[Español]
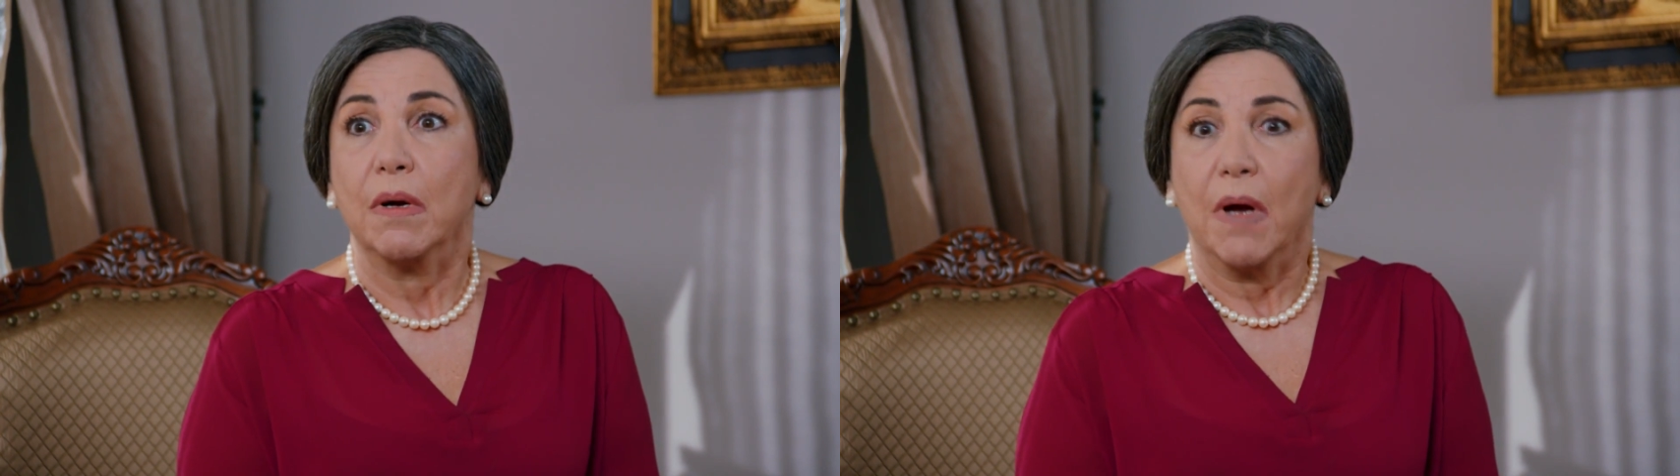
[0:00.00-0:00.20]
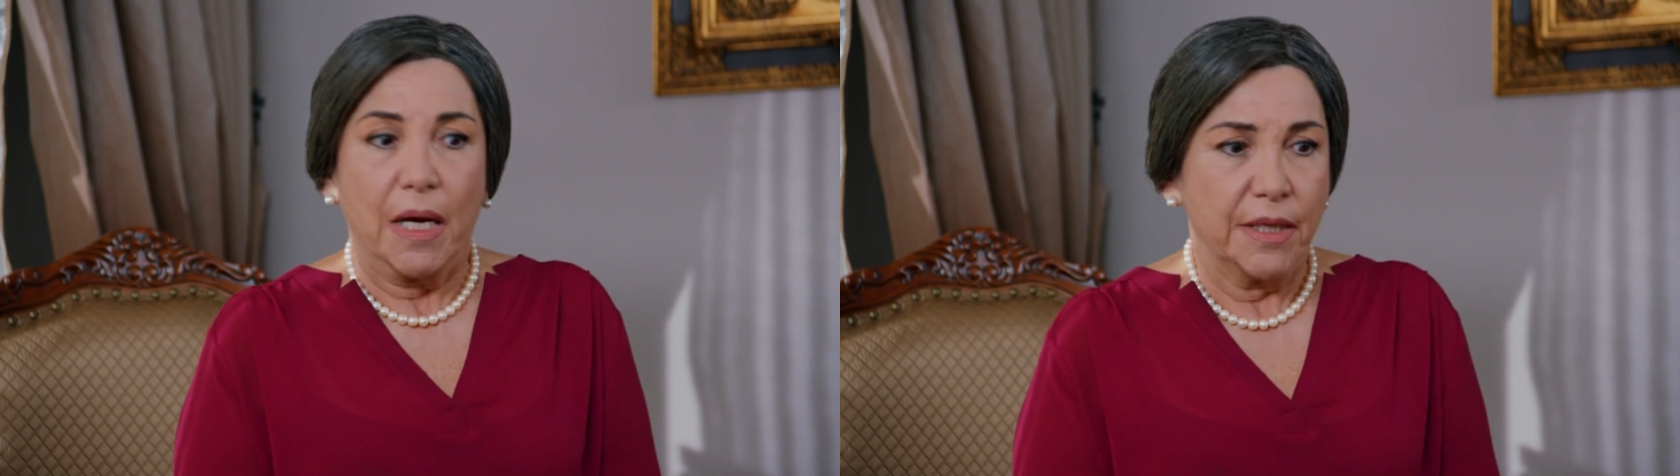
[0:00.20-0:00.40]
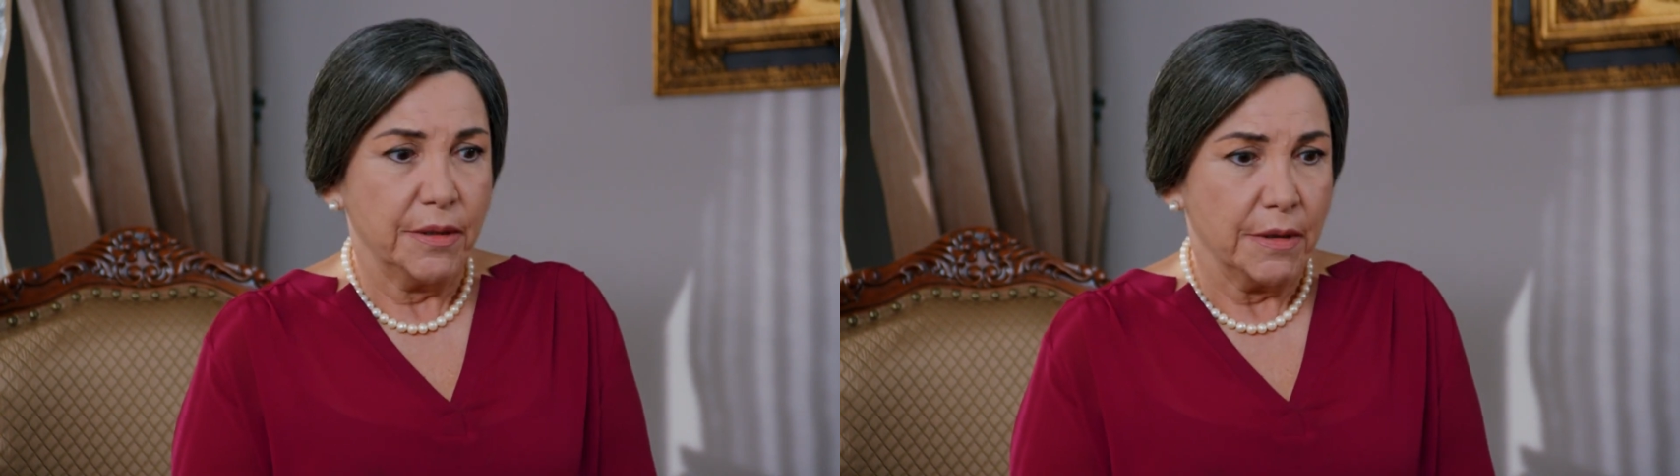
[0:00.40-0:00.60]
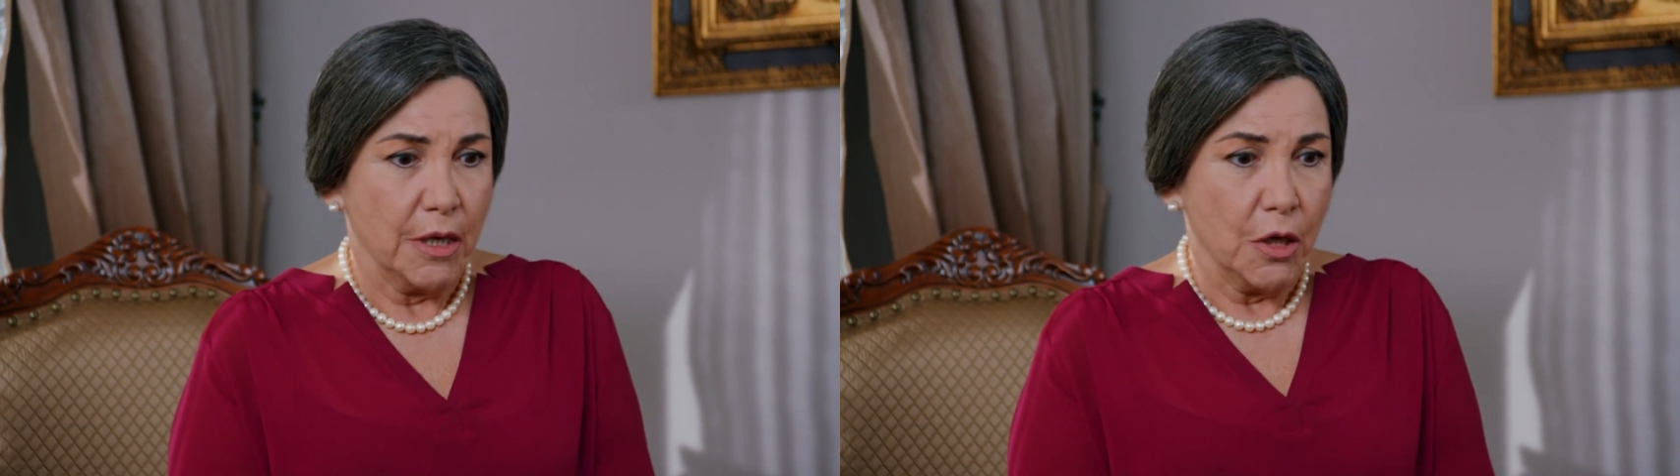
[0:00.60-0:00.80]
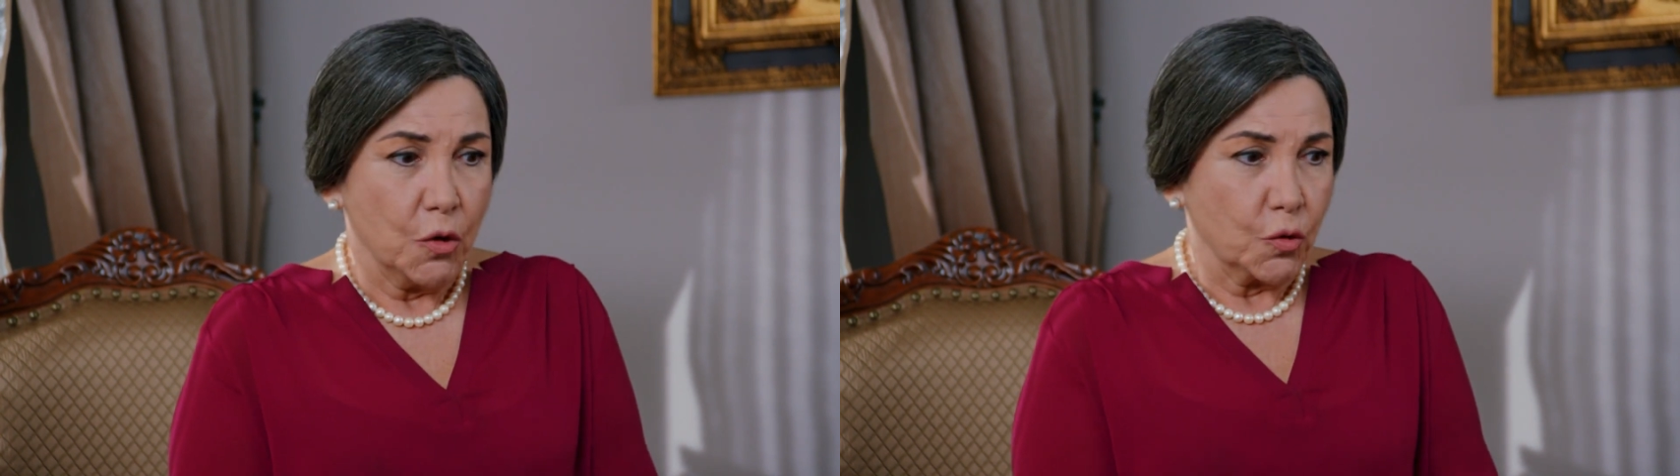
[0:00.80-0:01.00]
Esto
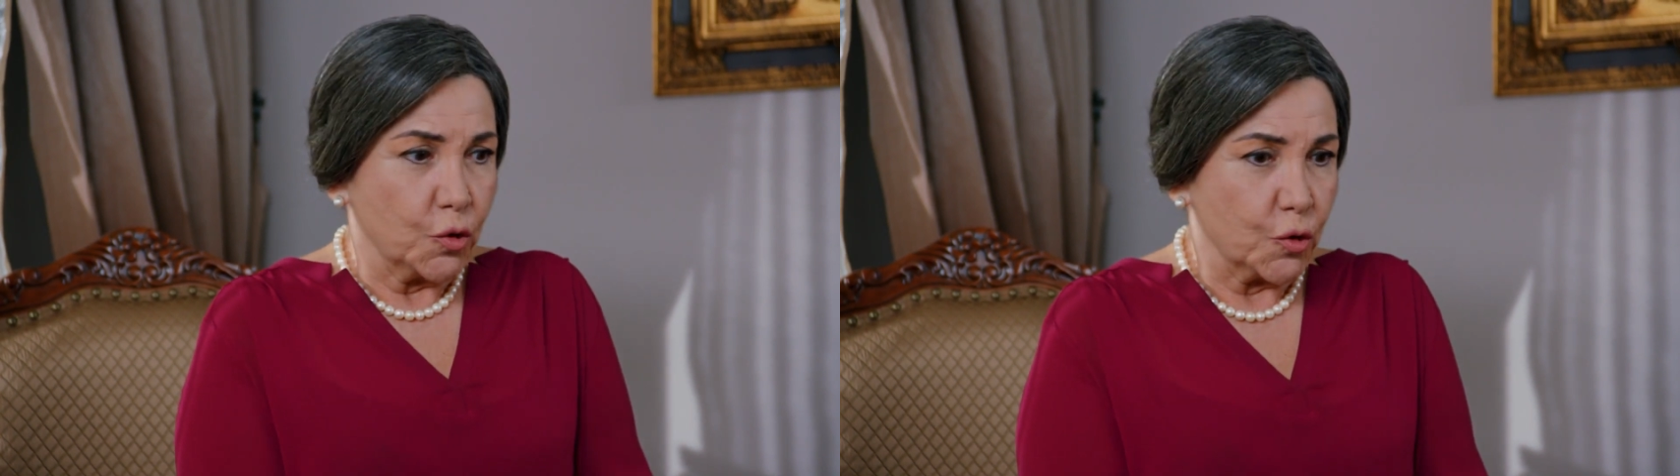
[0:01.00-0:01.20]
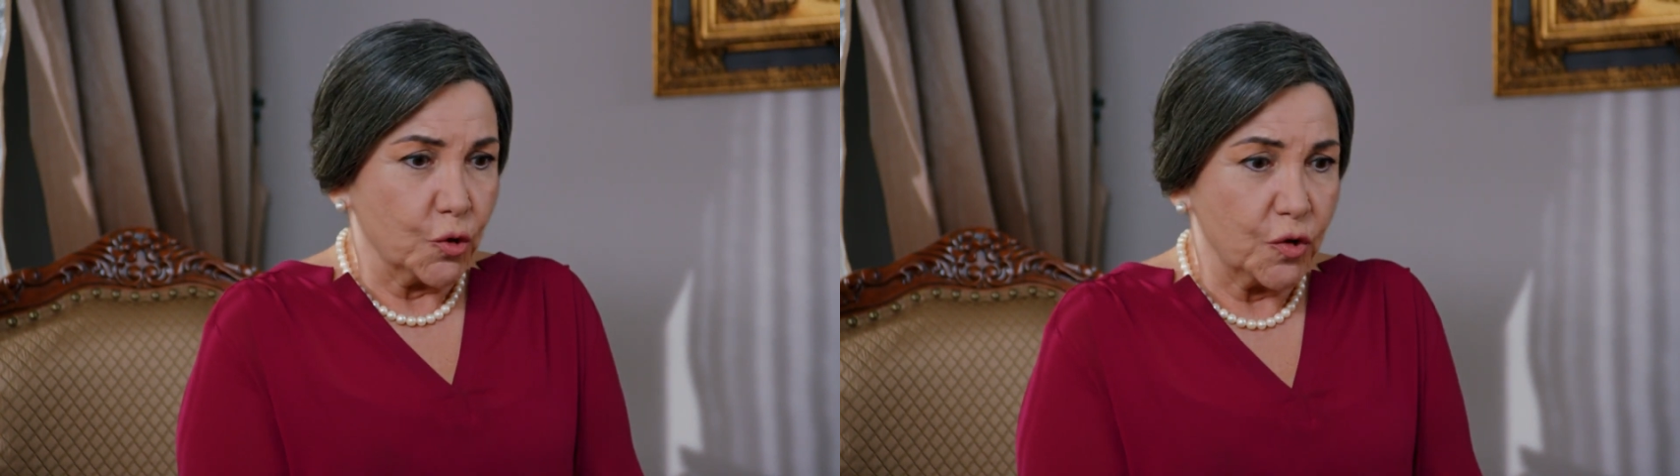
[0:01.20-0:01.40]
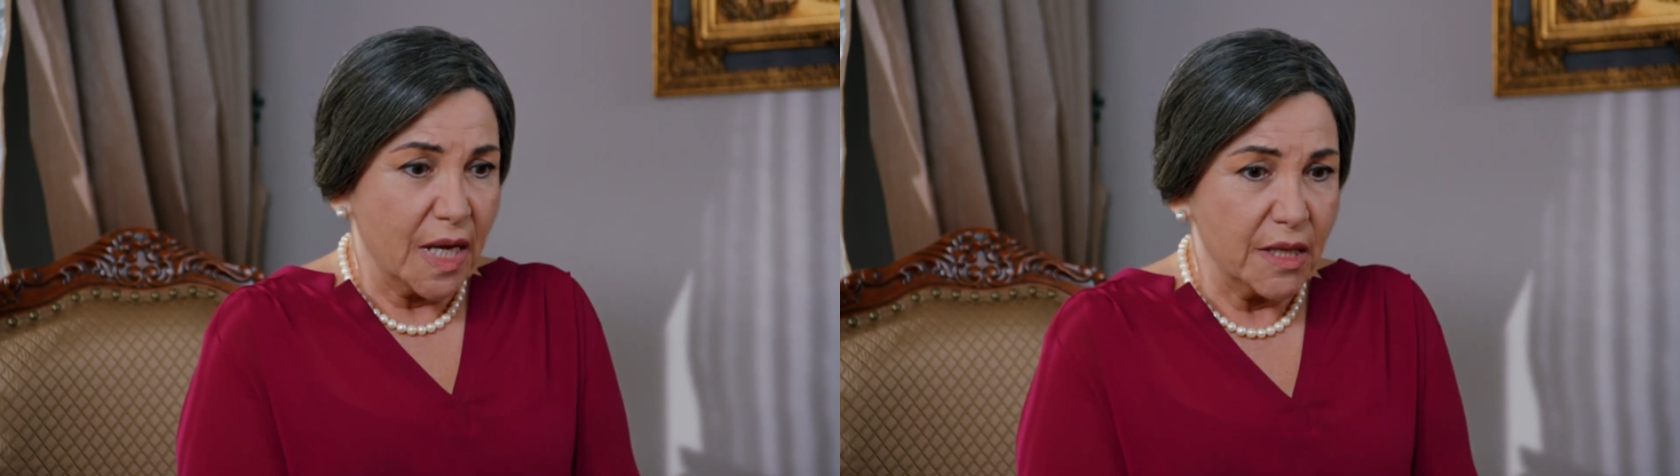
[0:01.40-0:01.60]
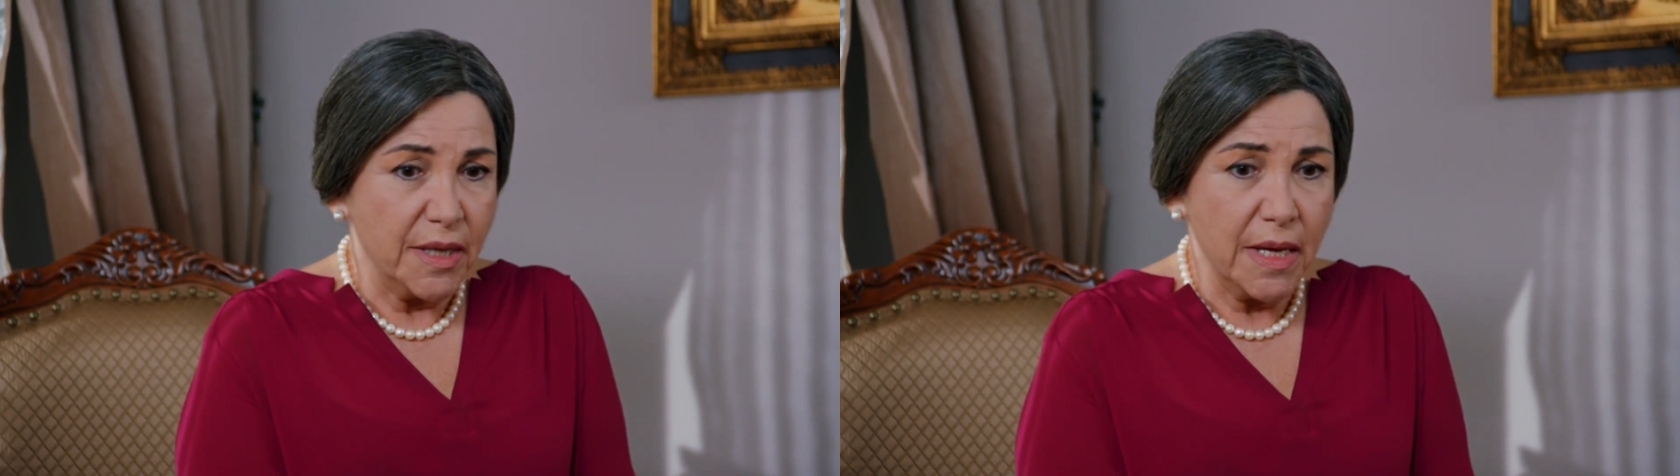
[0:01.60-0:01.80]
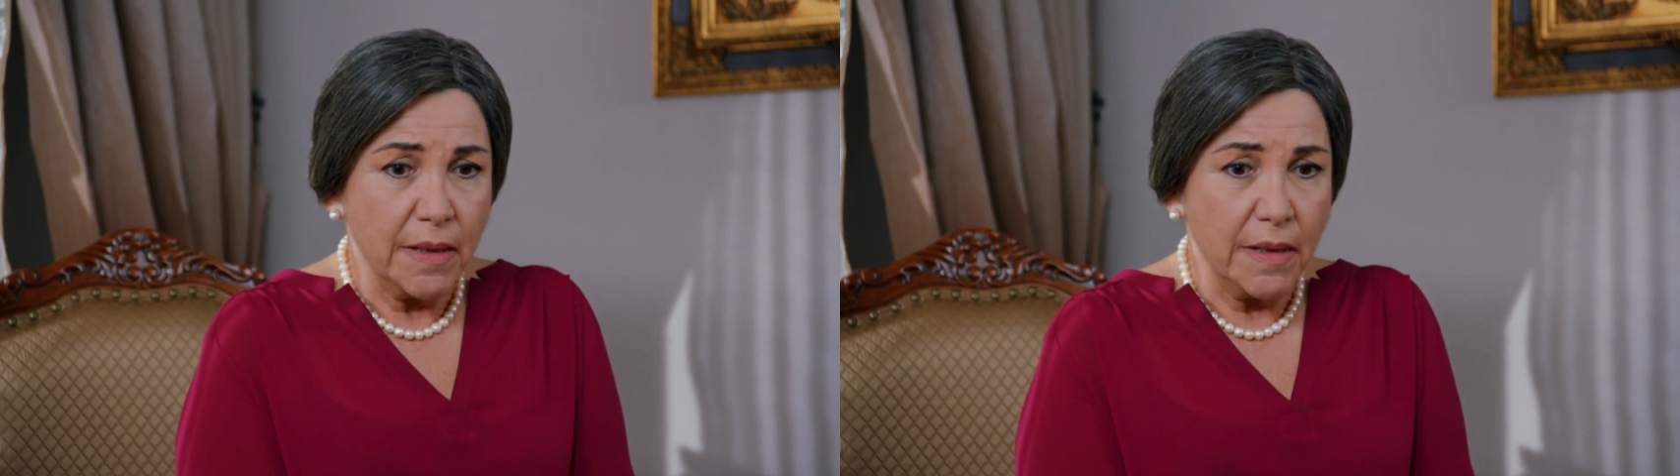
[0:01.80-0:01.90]
es por ella.